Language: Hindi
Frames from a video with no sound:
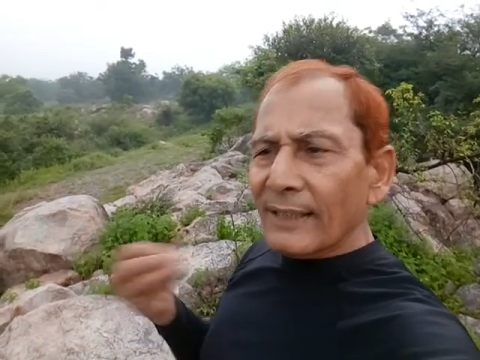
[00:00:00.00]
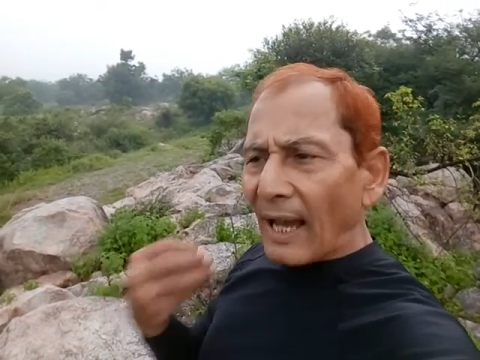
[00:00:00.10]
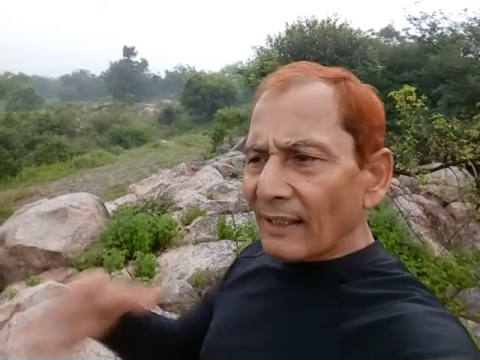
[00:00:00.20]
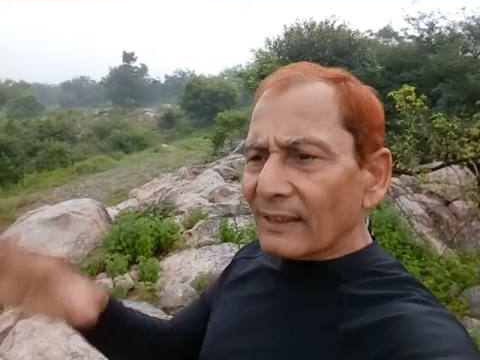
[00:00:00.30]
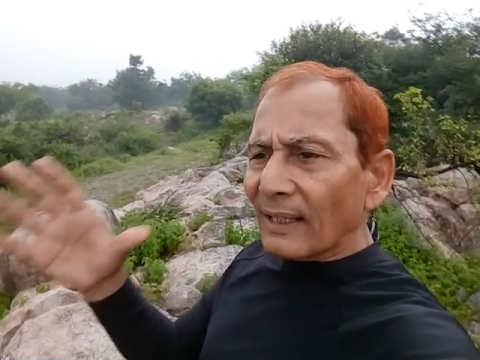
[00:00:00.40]

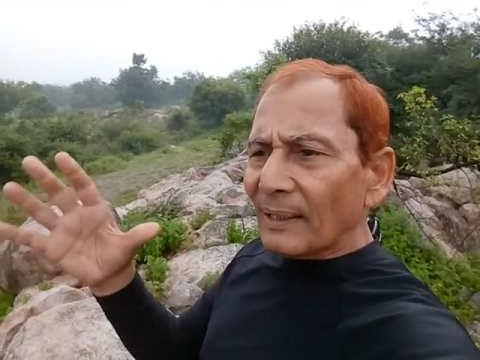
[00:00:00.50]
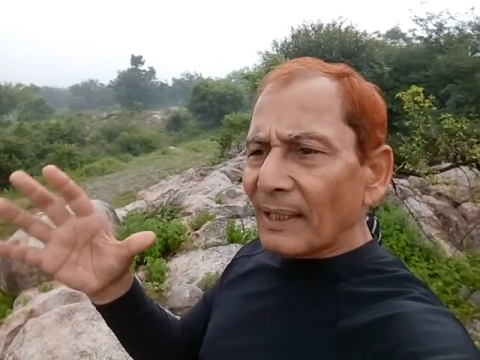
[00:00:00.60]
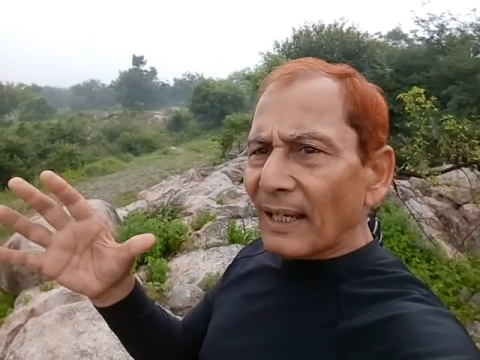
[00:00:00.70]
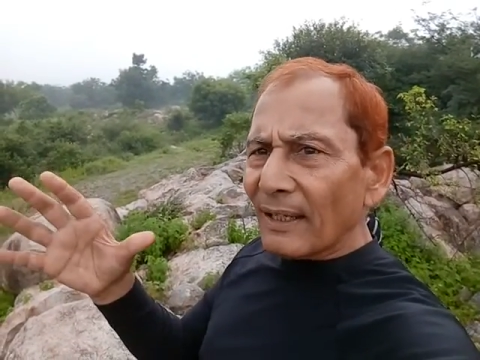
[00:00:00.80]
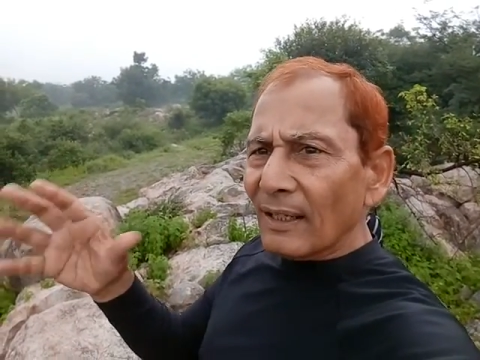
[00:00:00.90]
ज्ञान कर
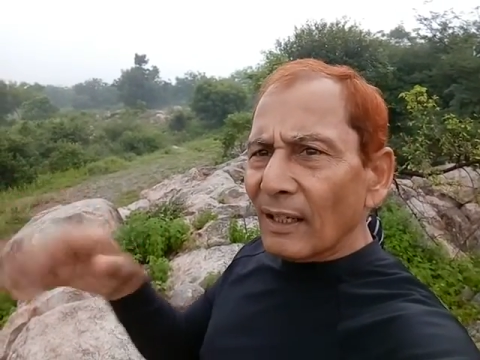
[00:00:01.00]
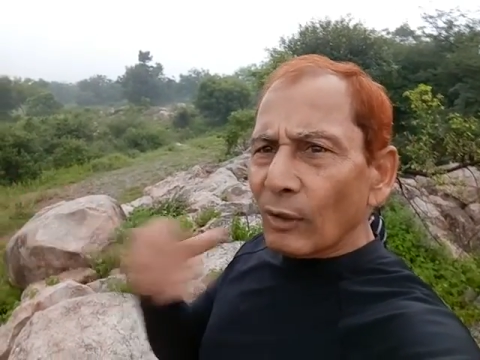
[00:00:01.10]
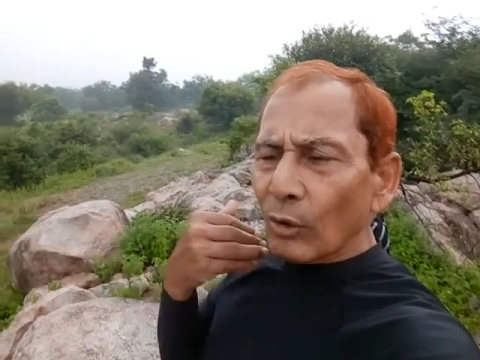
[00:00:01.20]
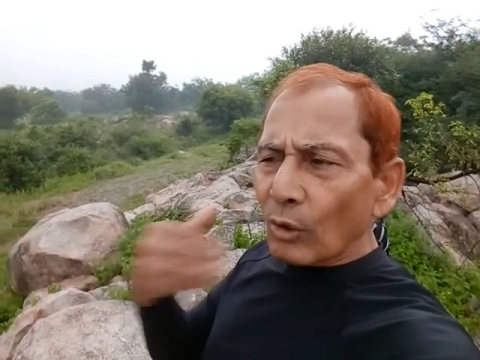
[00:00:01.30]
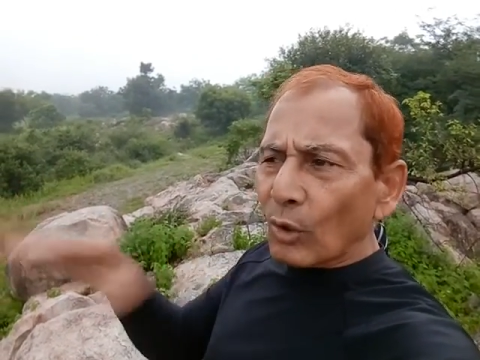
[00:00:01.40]
लिए
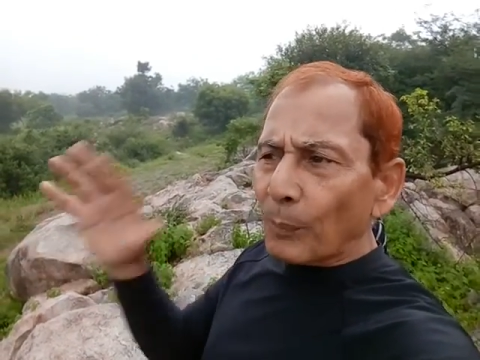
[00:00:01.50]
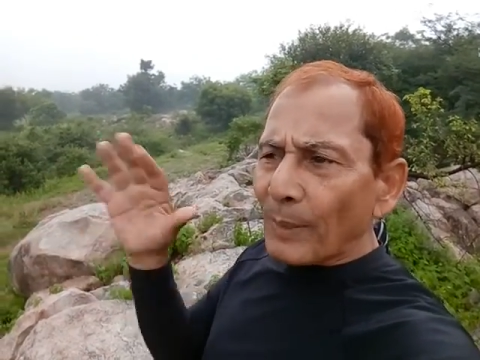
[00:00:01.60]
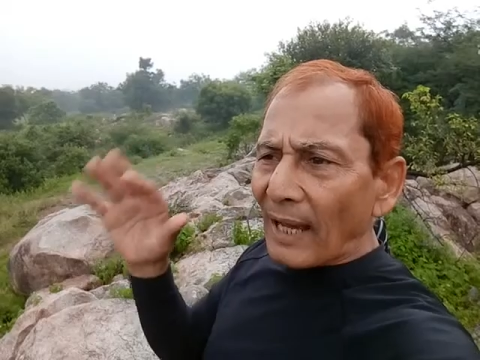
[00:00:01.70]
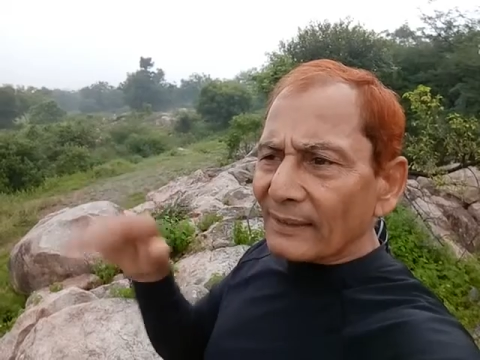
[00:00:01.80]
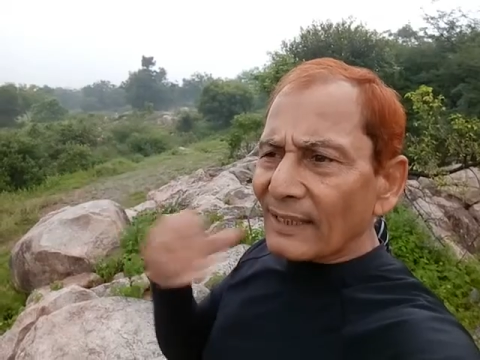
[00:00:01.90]
लोगों को
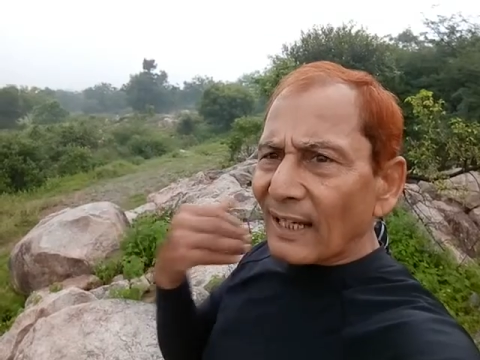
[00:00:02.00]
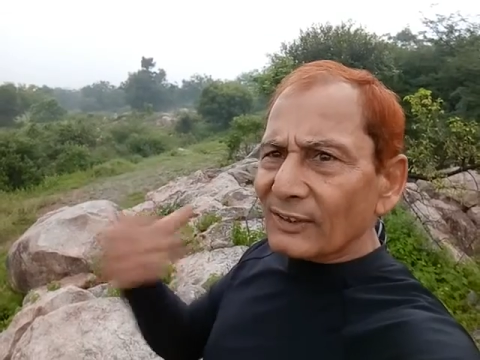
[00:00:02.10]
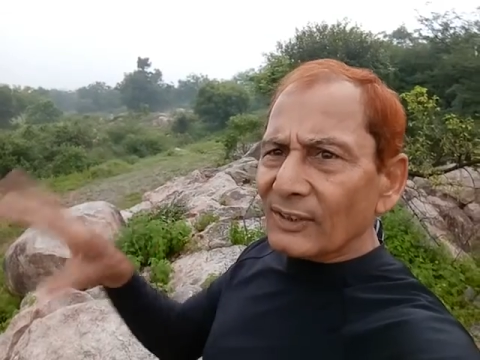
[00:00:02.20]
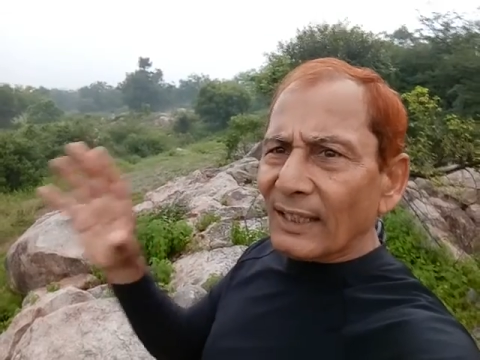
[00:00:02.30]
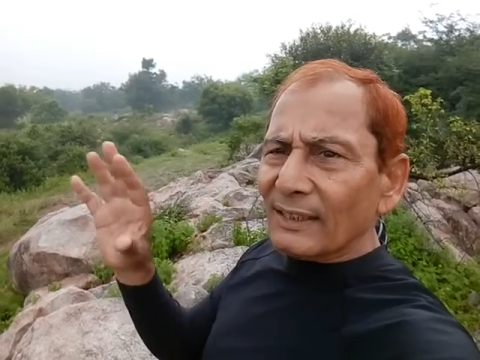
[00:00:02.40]
प्यार
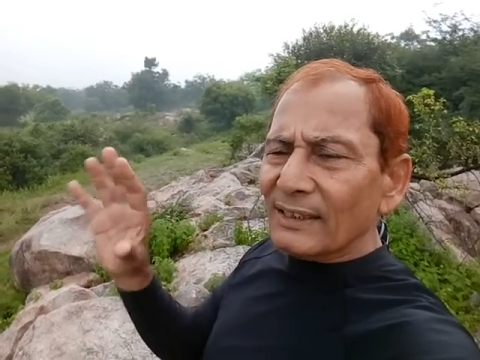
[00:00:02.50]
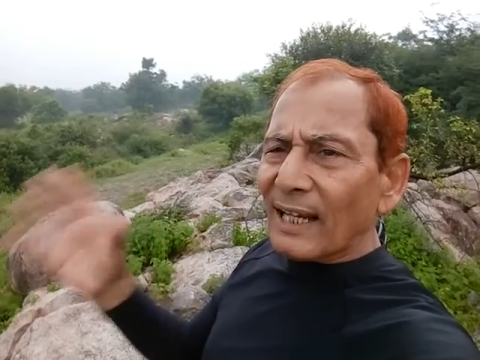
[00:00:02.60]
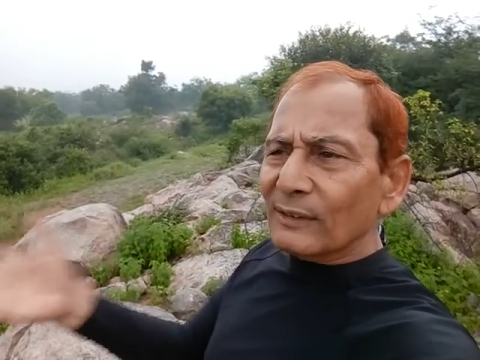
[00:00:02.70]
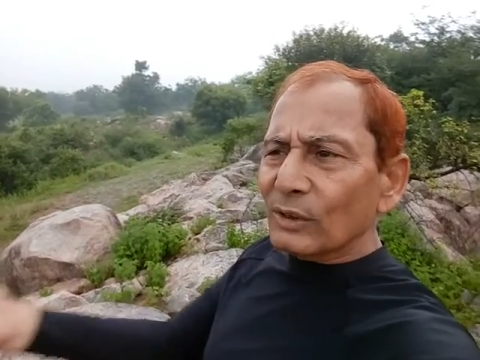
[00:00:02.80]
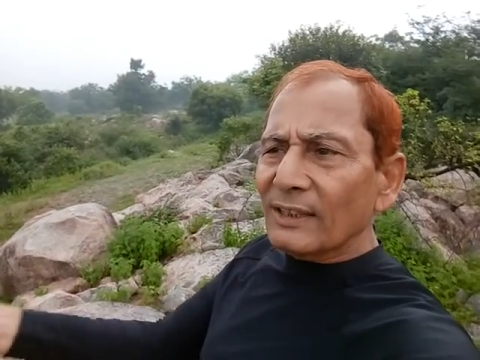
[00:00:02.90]
किया स्नेह
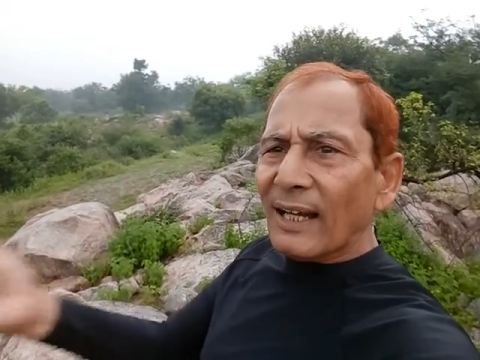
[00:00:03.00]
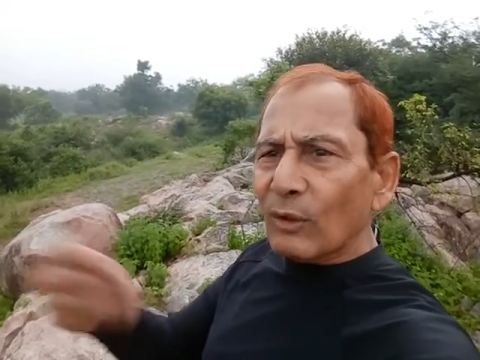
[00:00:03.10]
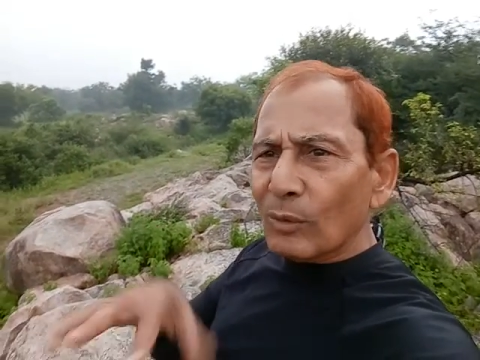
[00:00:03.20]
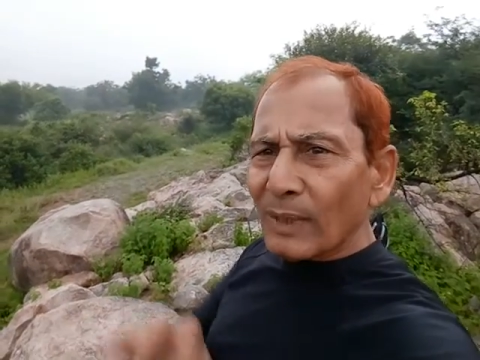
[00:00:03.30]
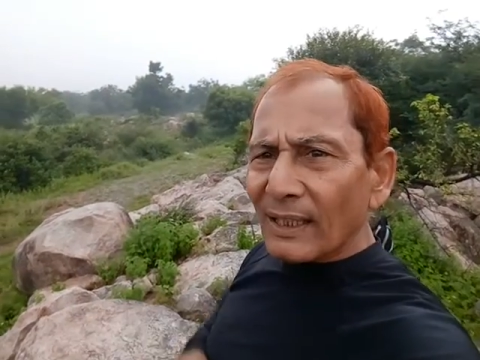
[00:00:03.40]
दिया जो
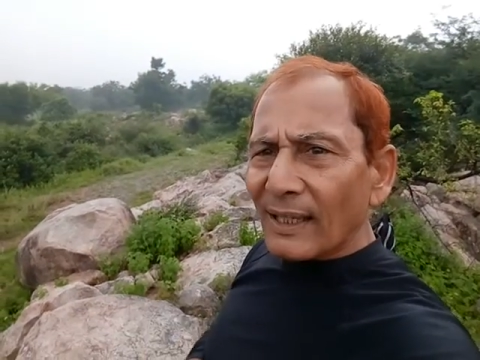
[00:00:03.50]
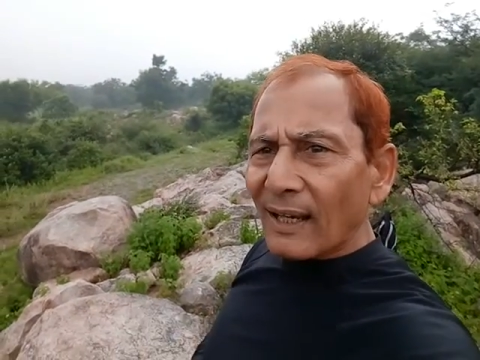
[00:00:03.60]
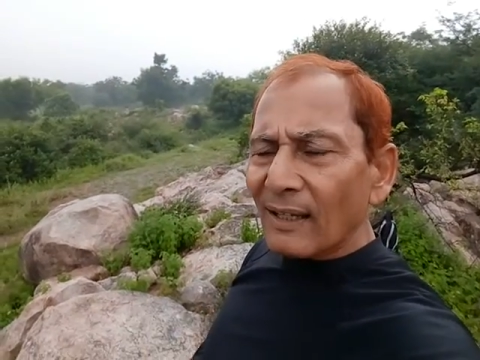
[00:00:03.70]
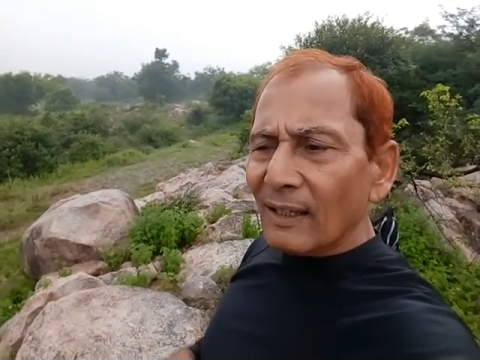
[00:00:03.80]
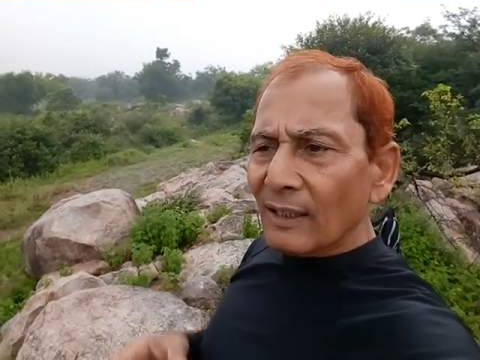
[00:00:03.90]
दिया वो मिल गया